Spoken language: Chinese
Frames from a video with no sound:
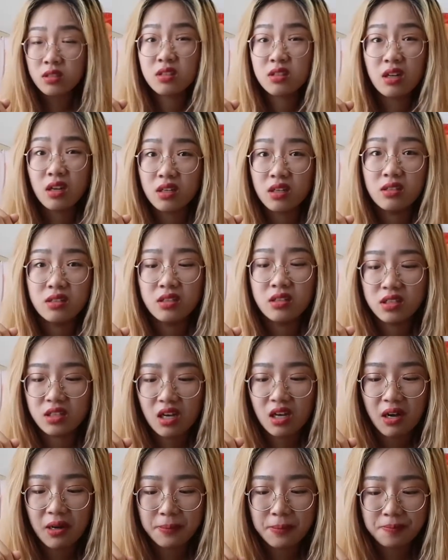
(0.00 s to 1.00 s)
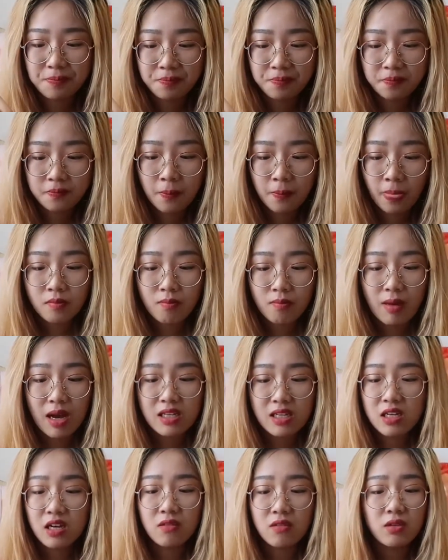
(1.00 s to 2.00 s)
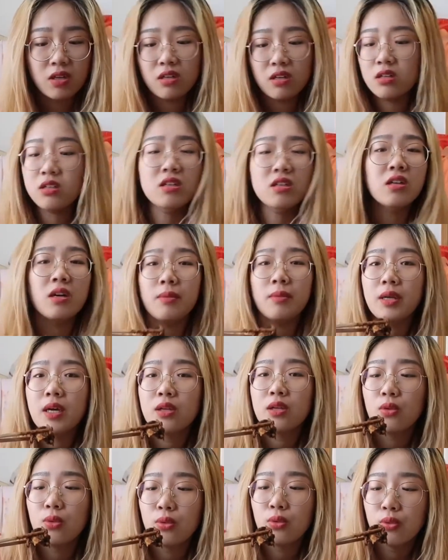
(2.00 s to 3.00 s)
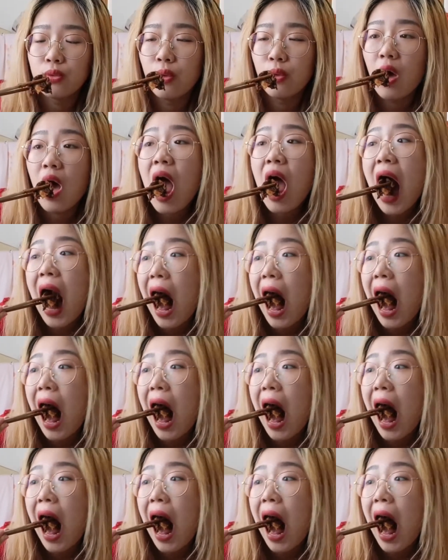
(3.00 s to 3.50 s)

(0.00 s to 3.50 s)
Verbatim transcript: 真的很香，麻酱味儿特别浓郁，